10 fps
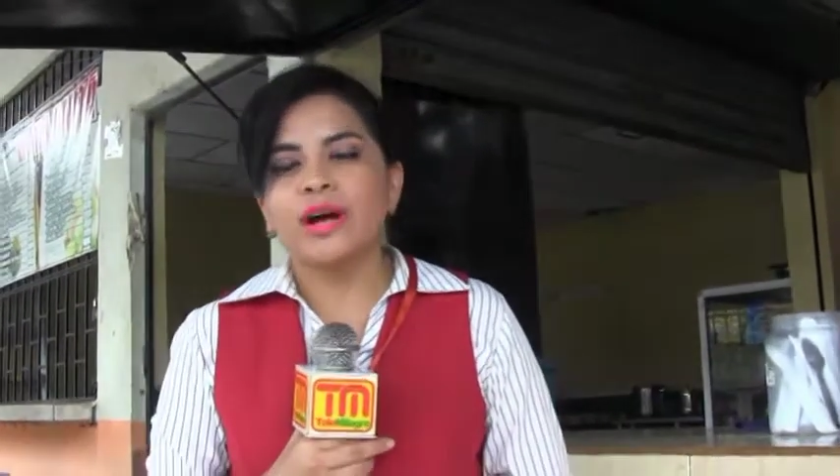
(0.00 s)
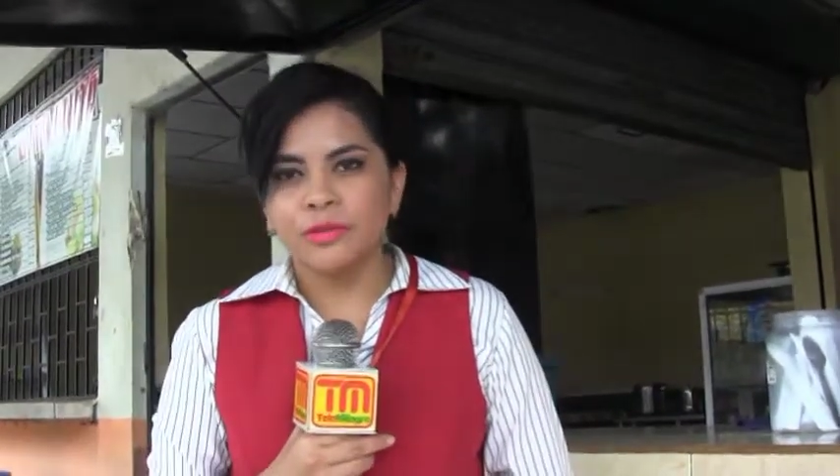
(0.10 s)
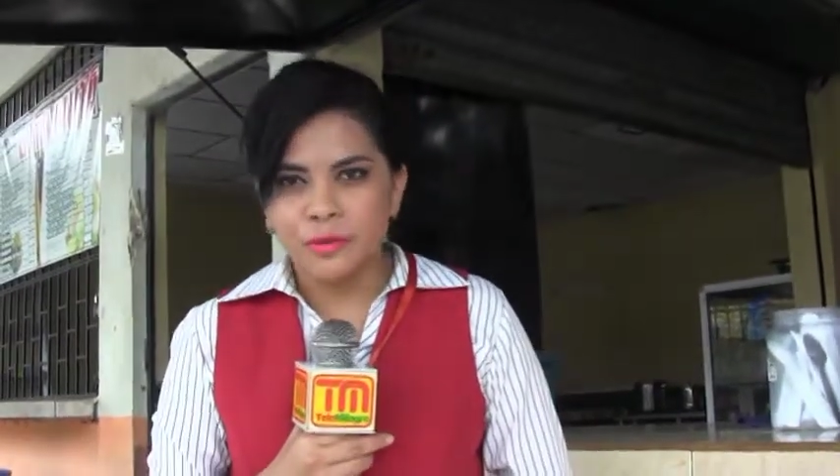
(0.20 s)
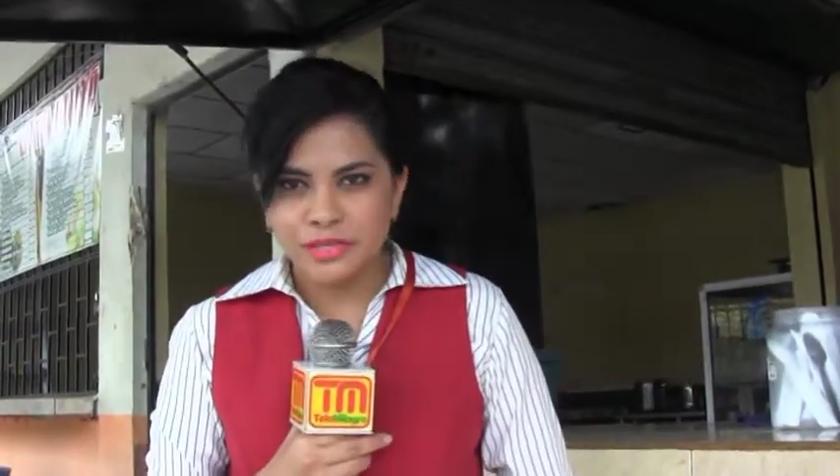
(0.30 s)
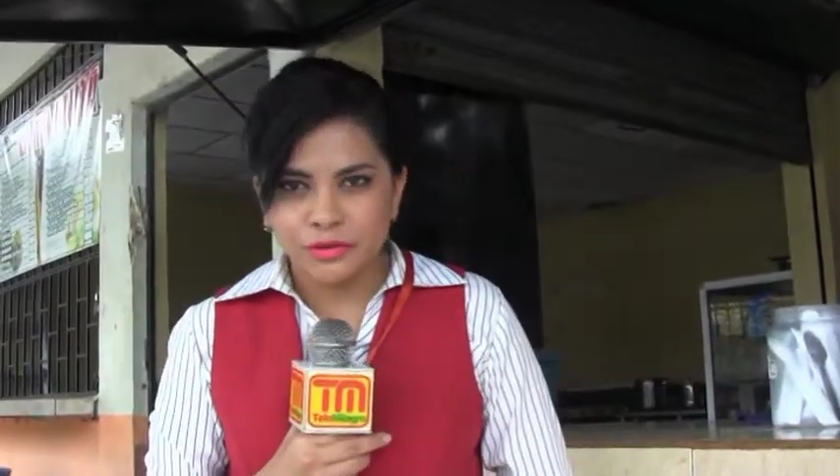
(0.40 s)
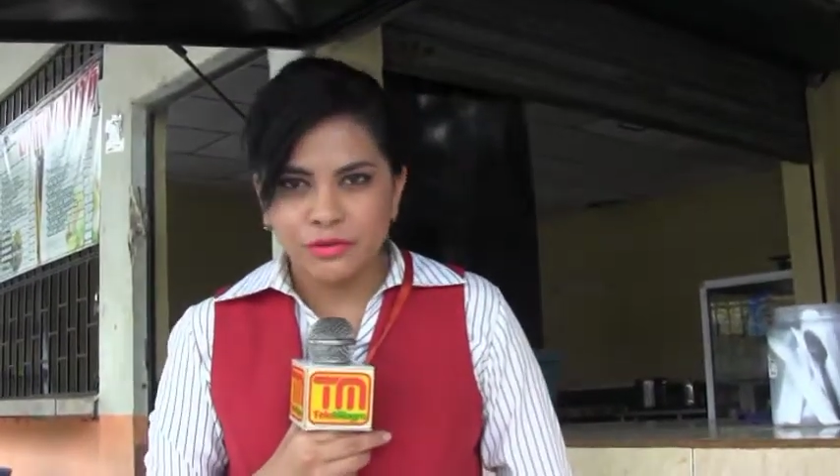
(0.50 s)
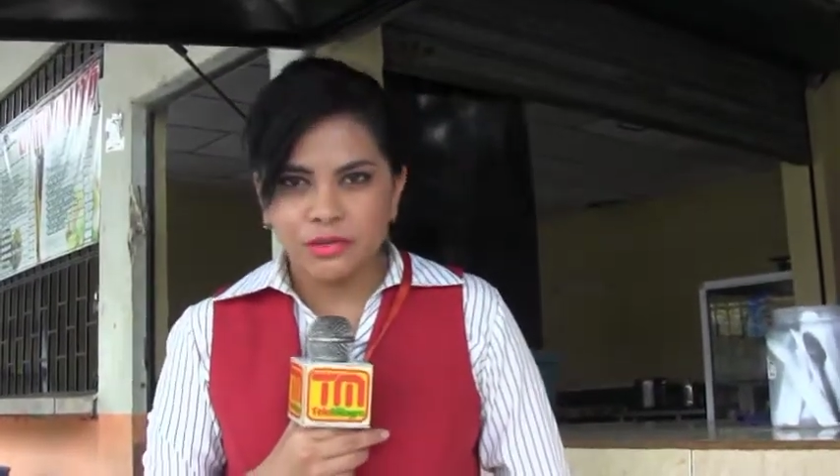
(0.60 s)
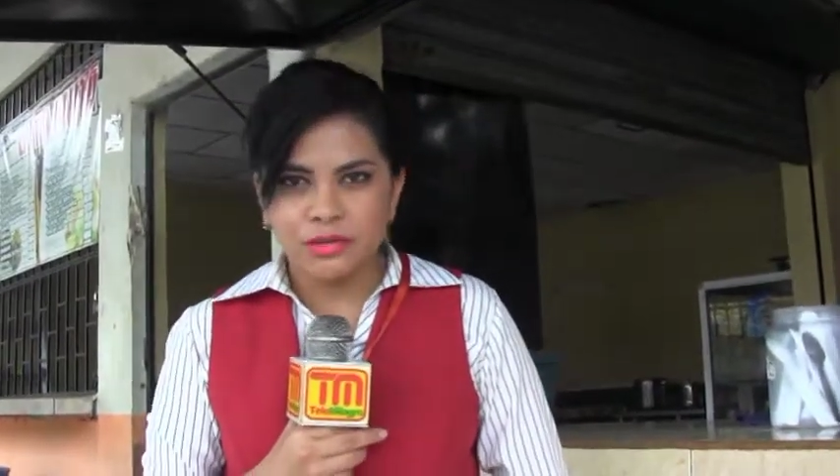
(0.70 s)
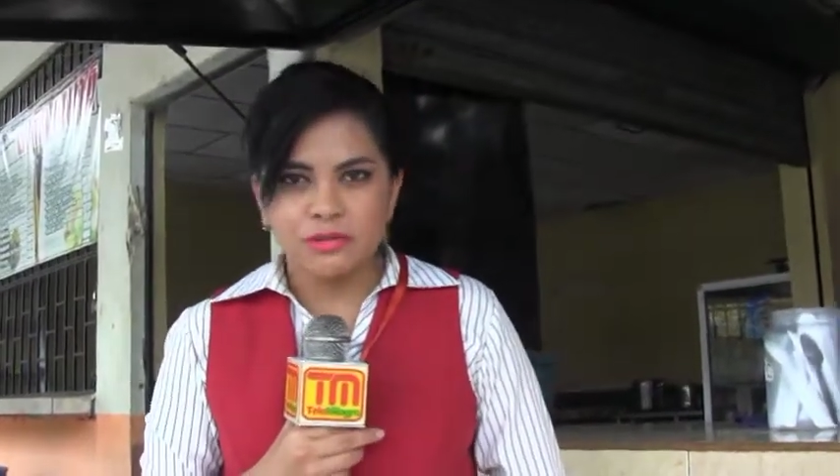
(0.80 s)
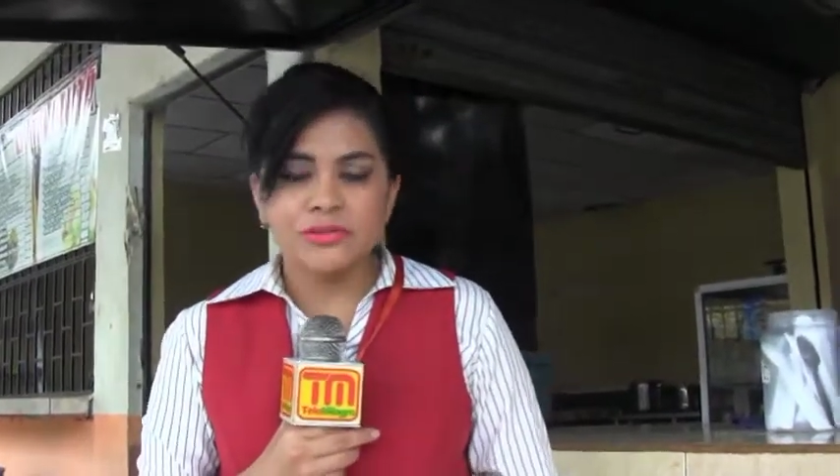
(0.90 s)
a nuestros
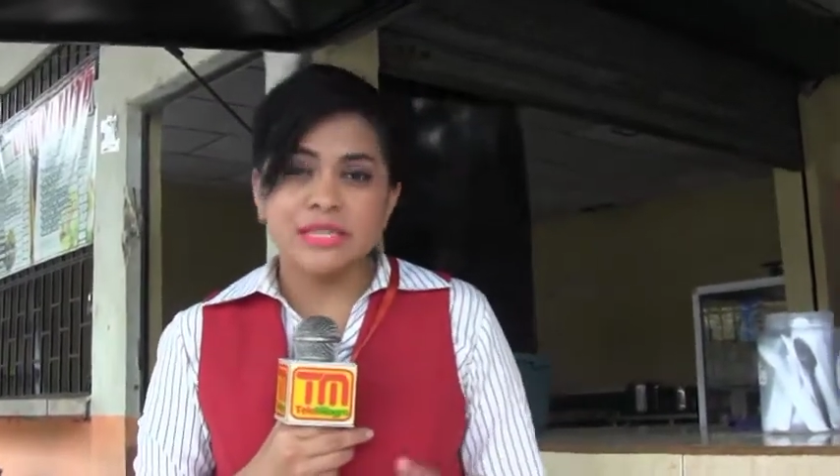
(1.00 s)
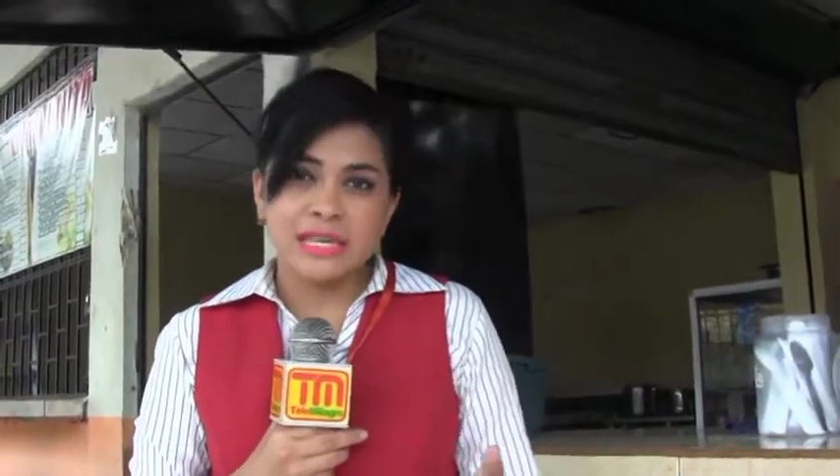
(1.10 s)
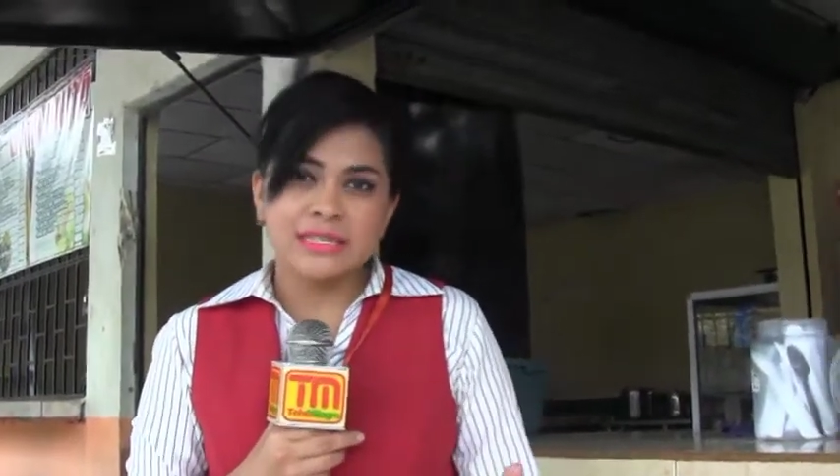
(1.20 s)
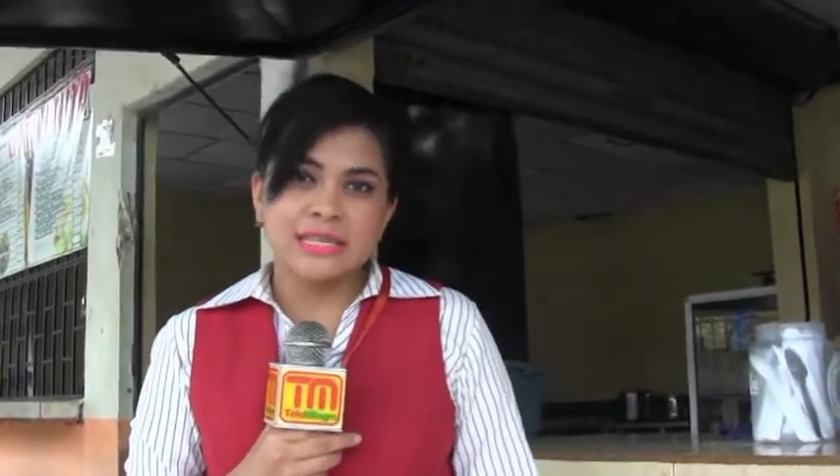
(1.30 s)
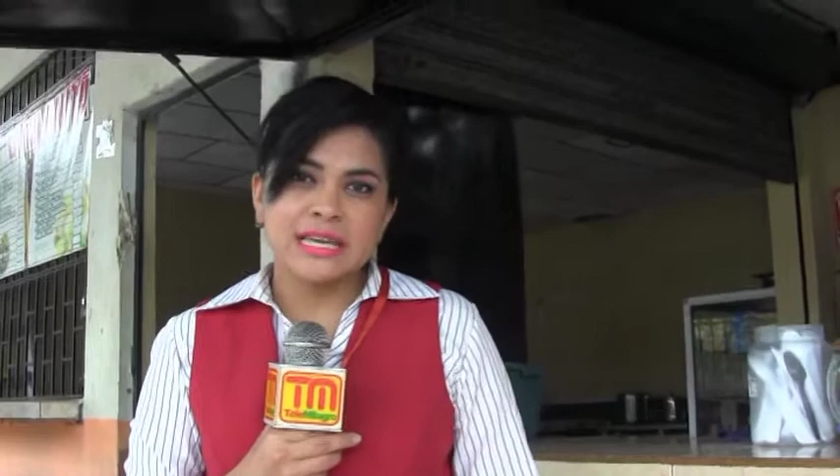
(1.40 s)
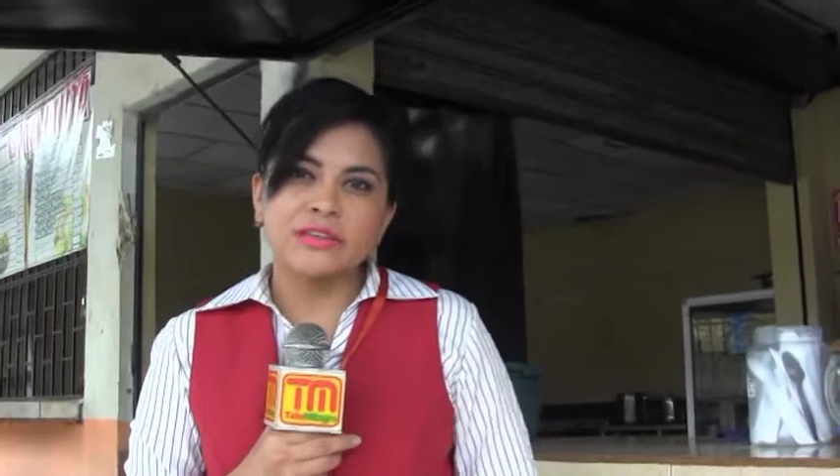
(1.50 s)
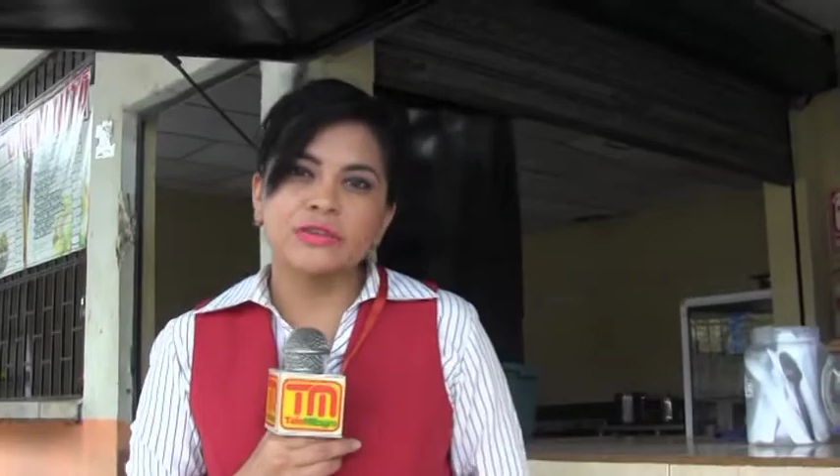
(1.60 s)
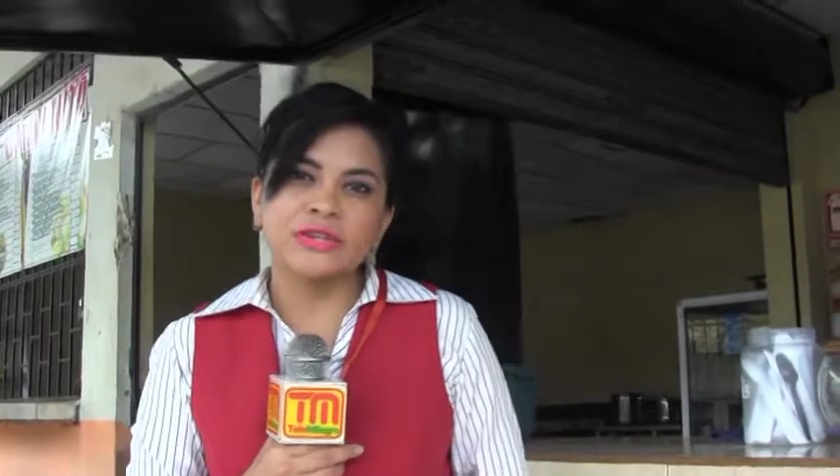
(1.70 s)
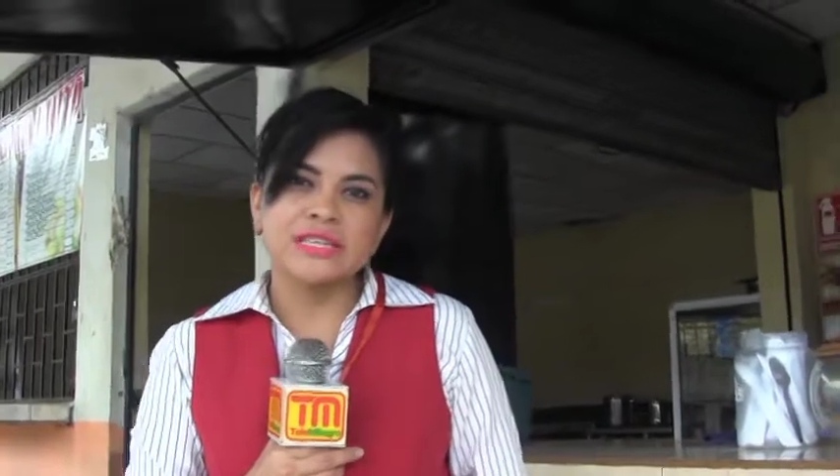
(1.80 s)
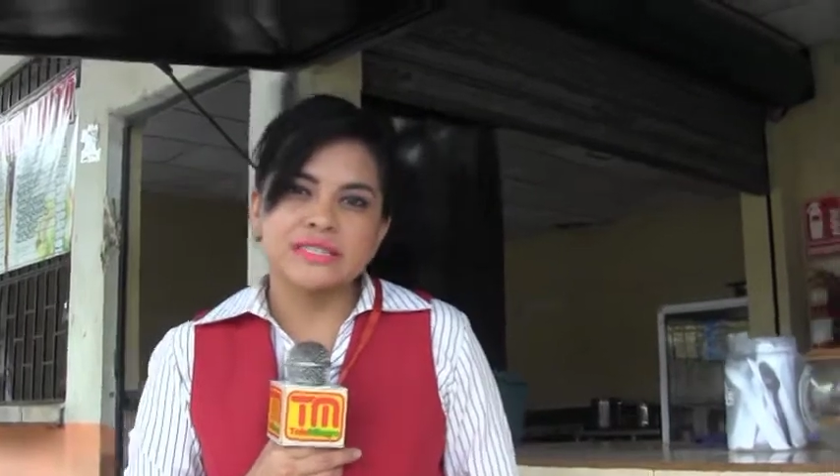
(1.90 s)
niños y
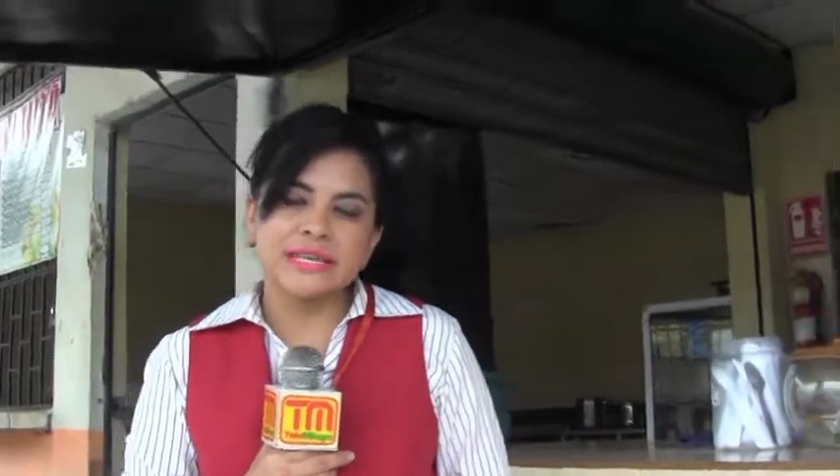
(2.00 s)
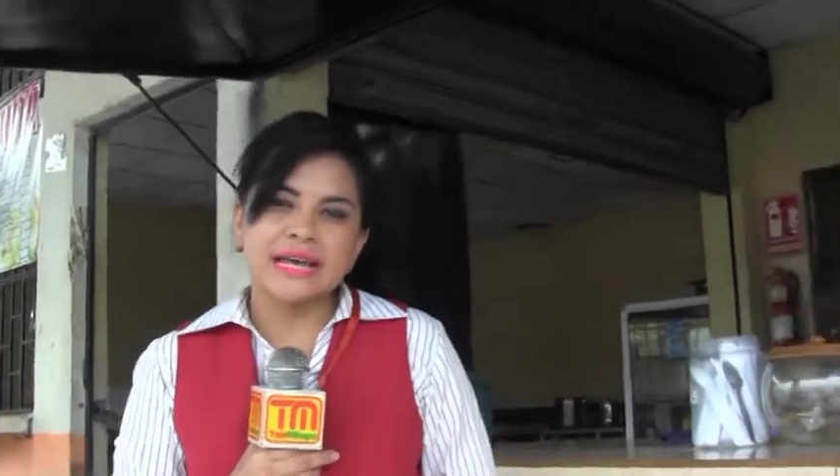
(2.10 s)
enseñando desde